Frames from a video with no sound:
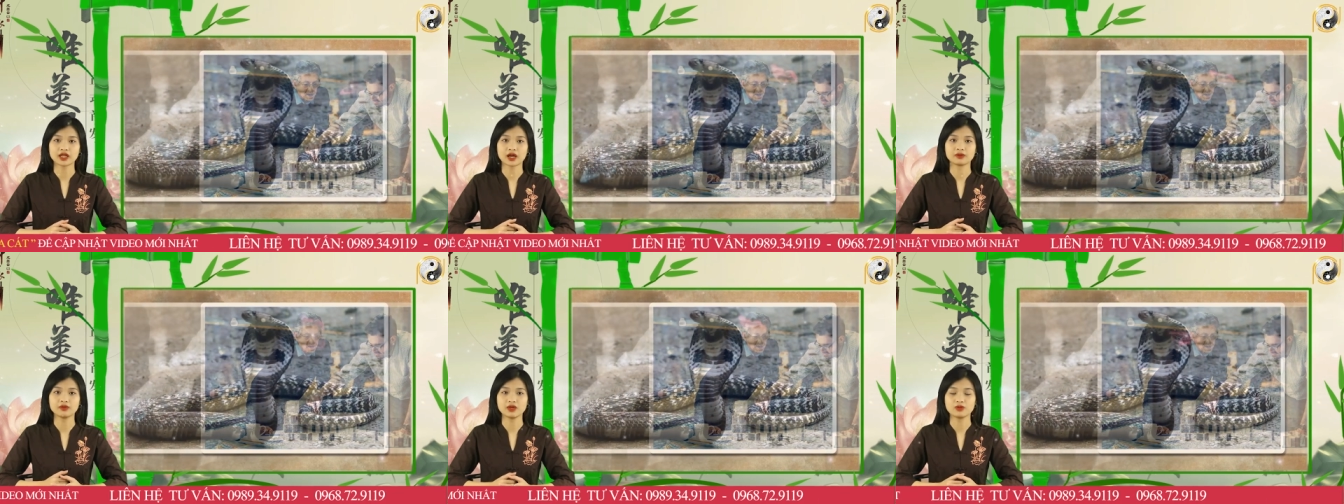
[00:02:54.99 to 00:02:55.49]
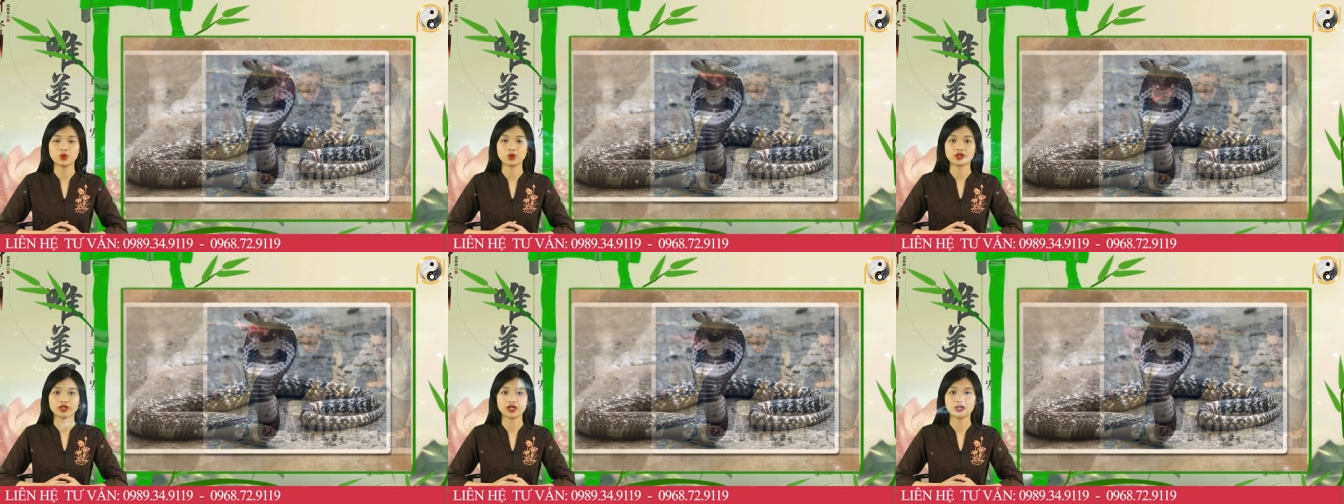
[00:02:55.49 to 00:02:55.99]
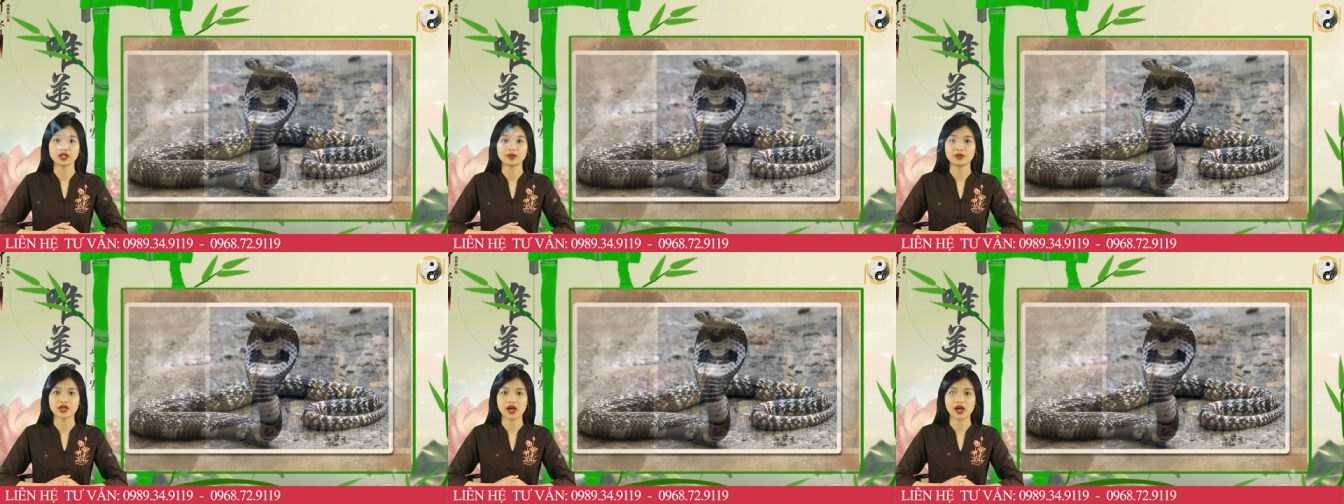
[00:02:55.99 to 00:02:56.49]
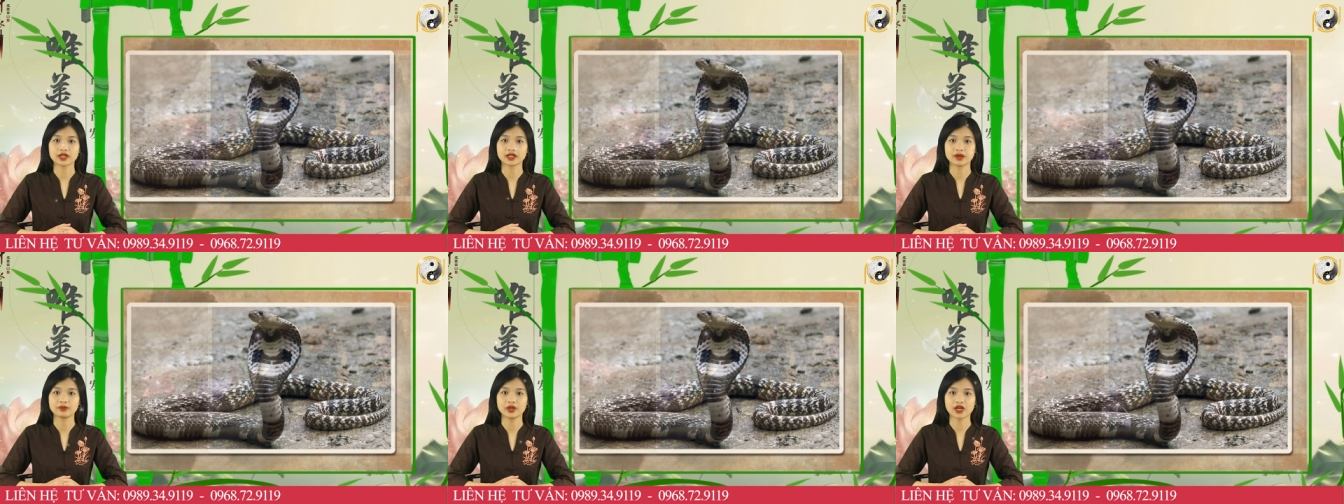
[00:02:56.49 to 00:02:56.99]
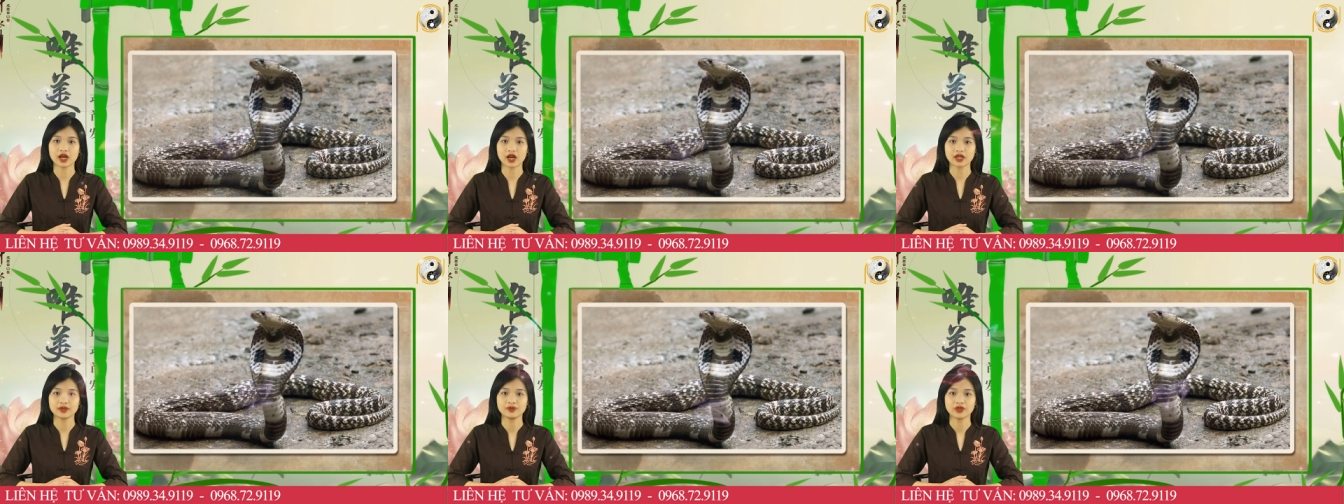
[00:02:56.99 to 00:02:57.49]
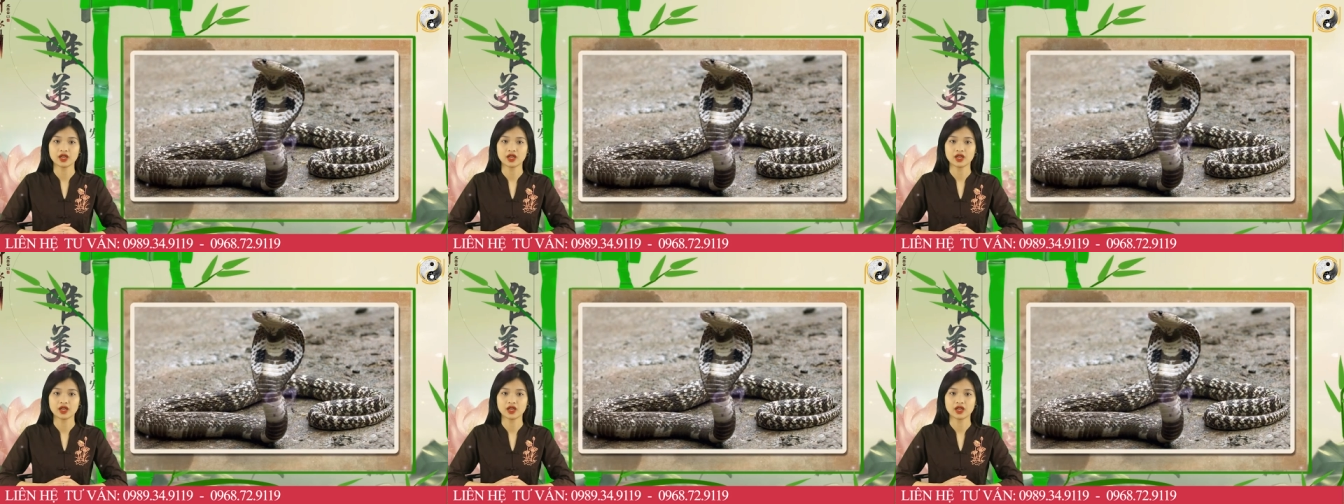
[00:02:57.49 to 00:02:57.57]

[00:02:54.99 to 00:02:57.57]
tháng 11 đến ngày 12 tháng 12.